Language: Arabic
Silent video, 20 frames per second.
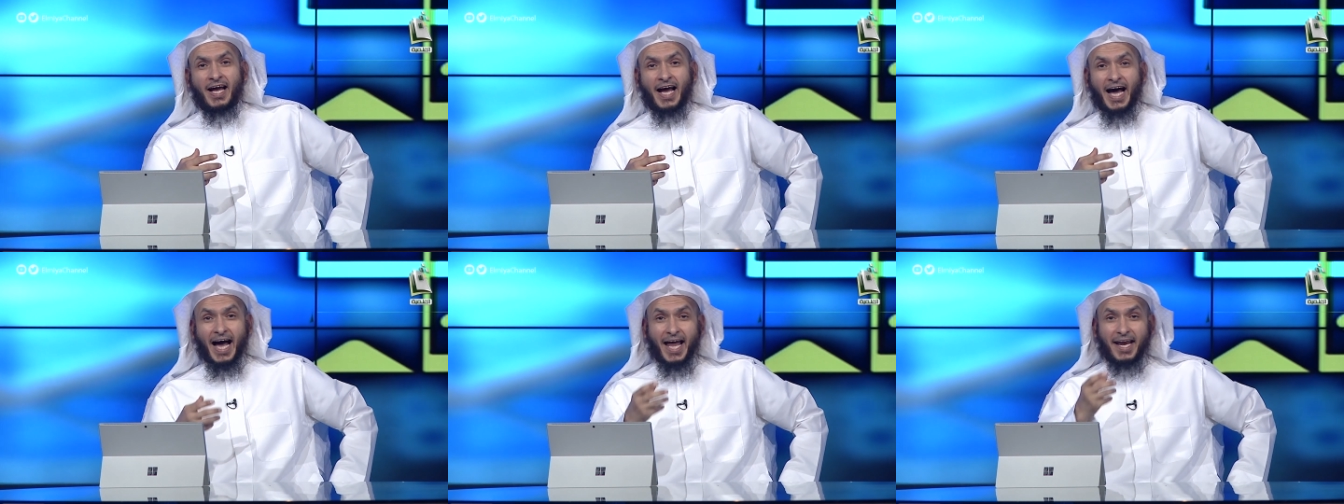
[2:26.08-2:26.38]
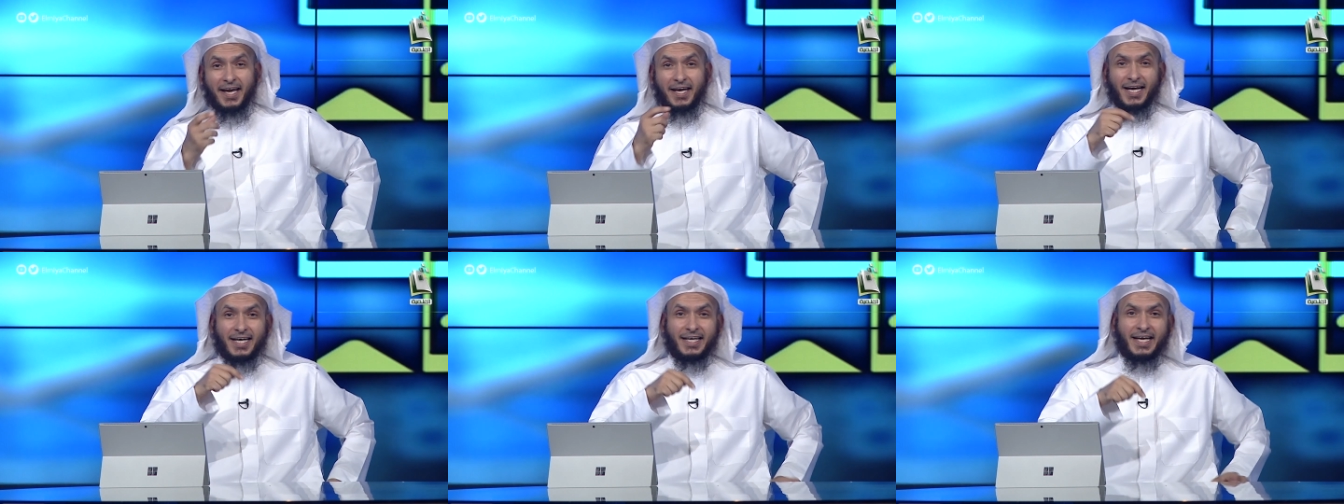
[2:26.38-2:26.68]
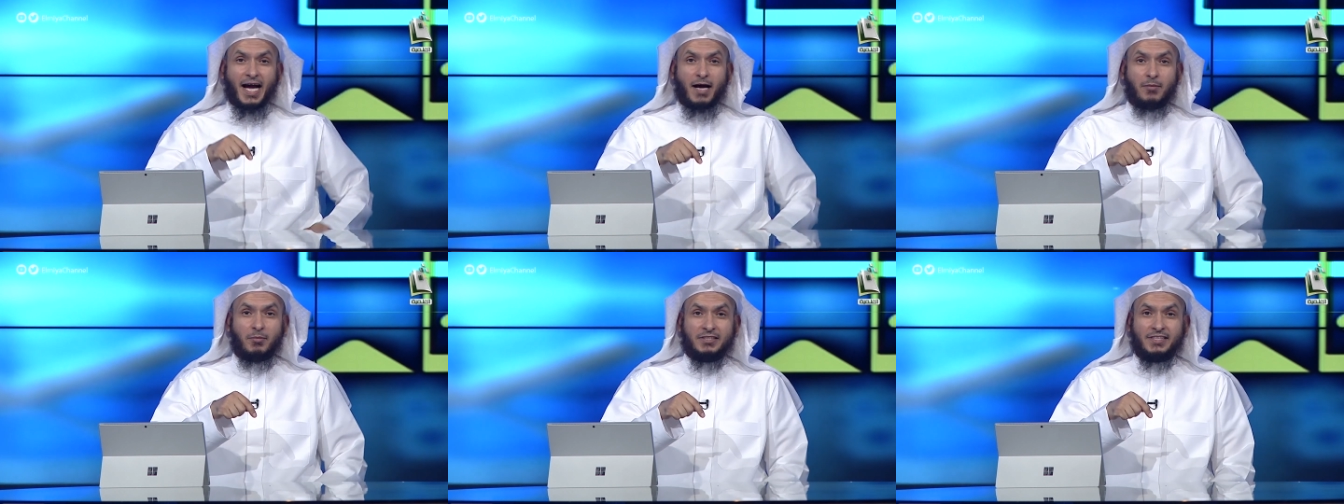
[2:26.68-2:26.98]
أن
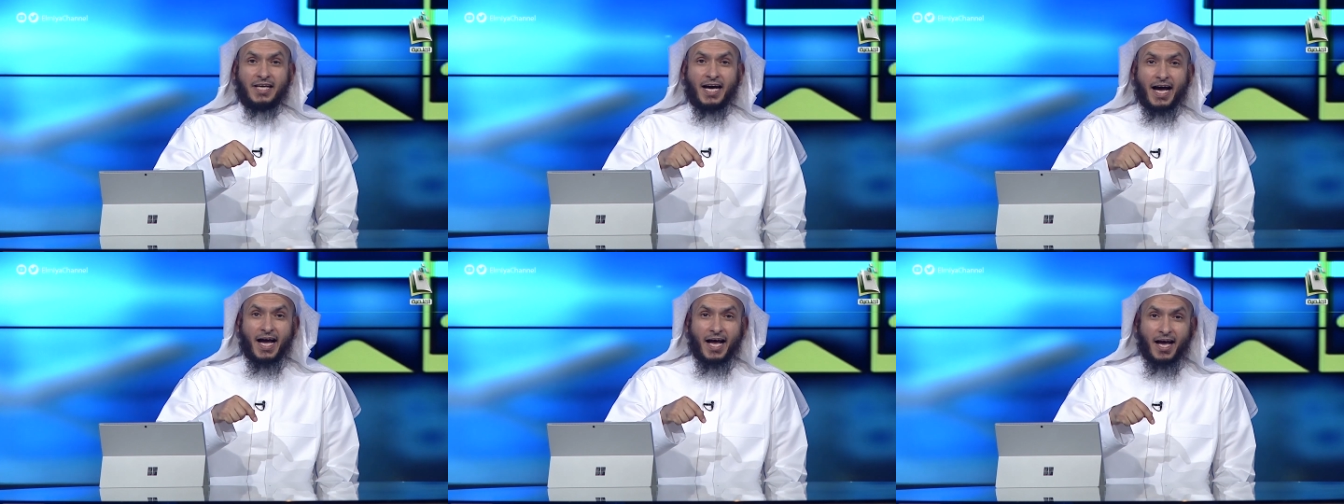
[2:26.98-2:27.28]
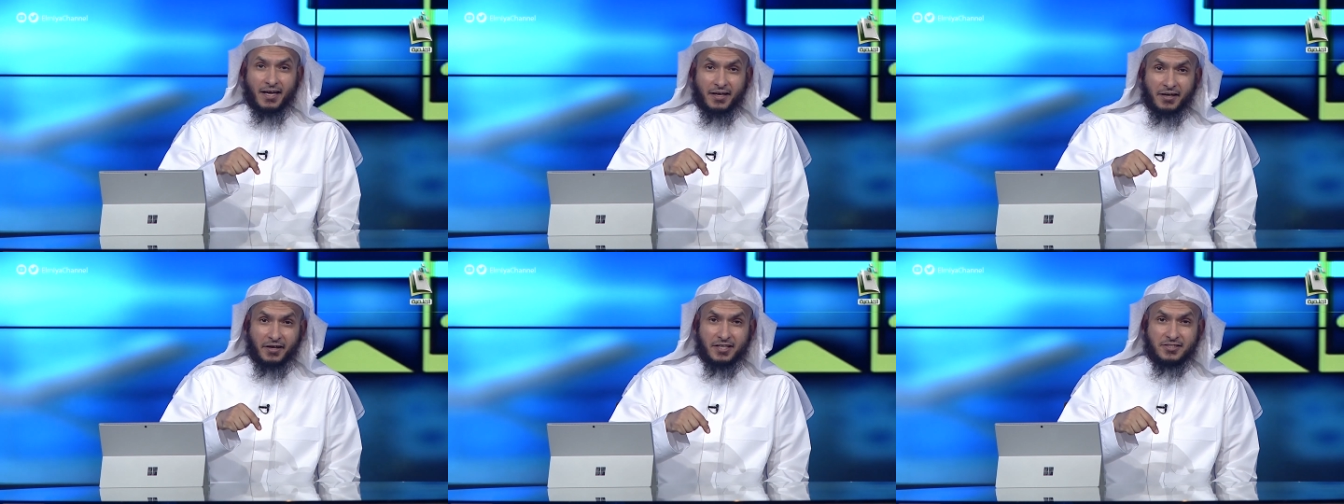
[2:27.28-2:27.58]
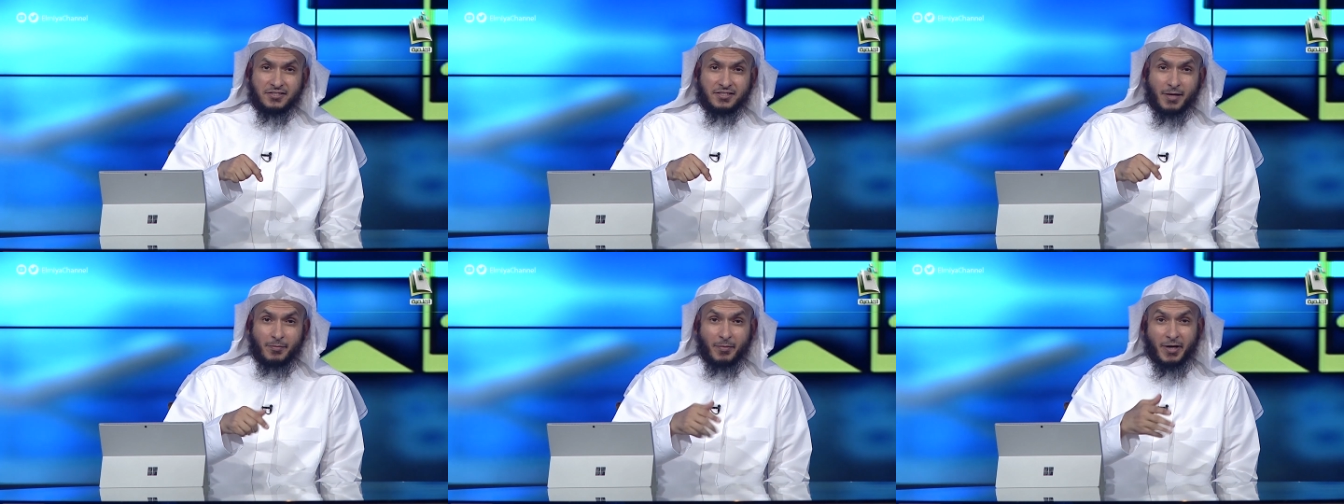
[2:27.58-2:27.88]
الكعبة آخر
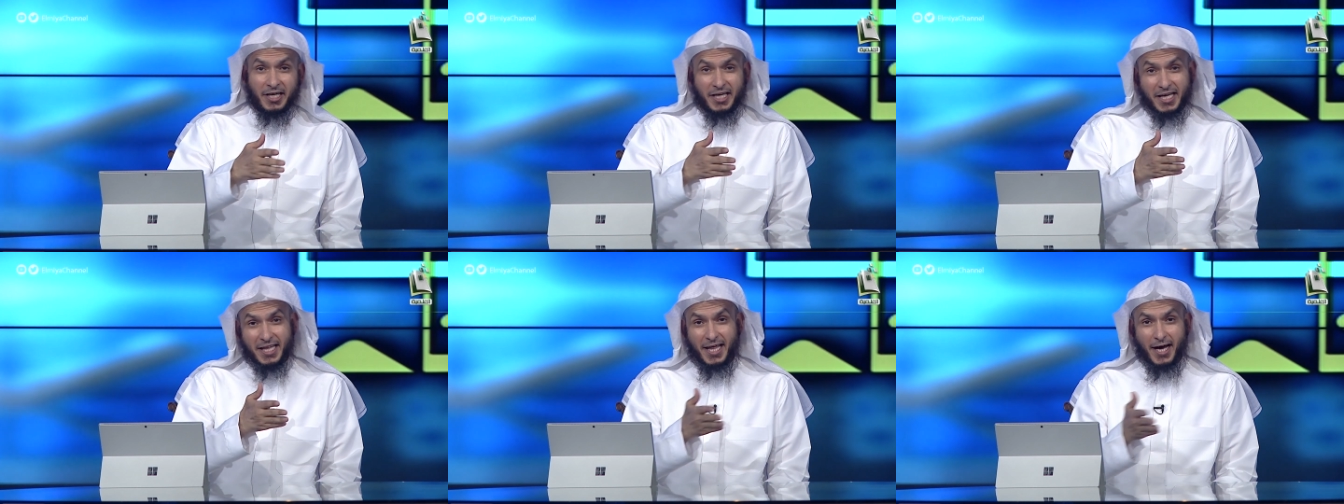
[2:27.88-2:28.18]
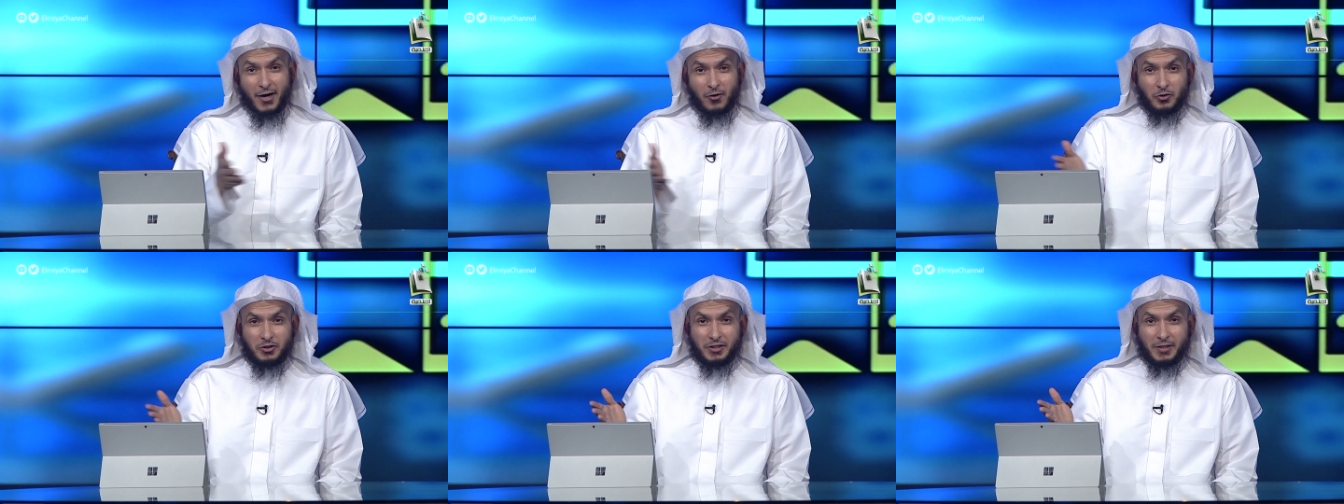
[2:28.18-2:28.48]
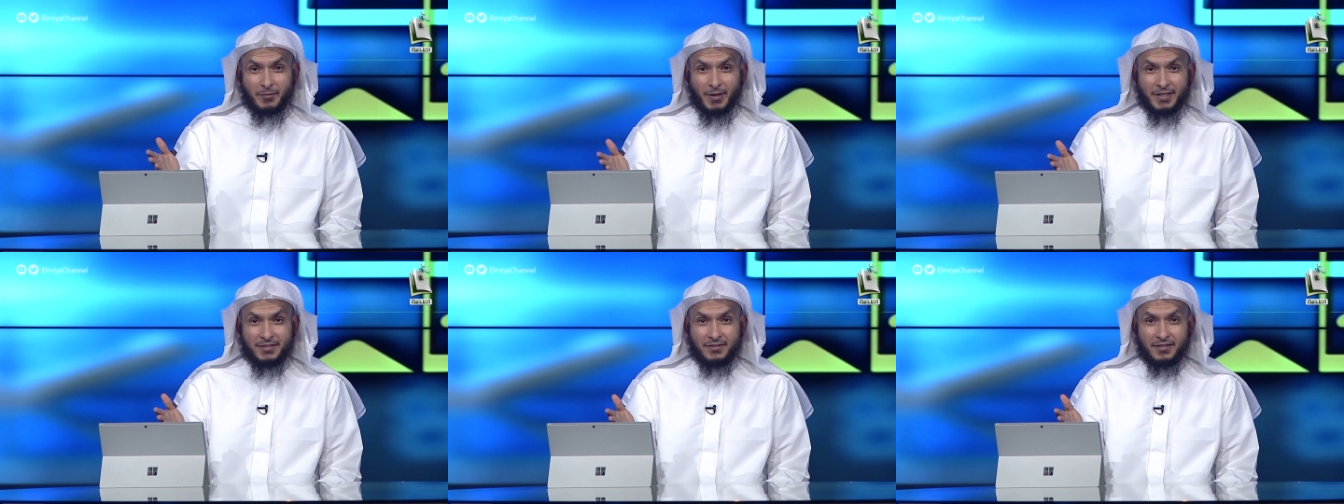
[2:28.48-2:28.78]
الزمن إذا
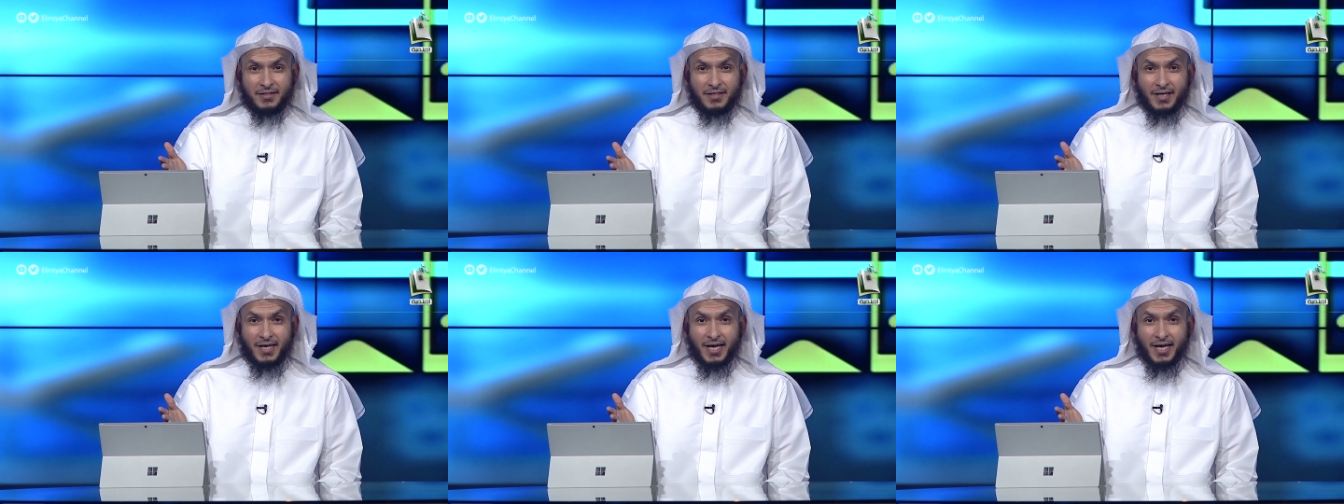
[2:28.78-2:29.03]
هدمت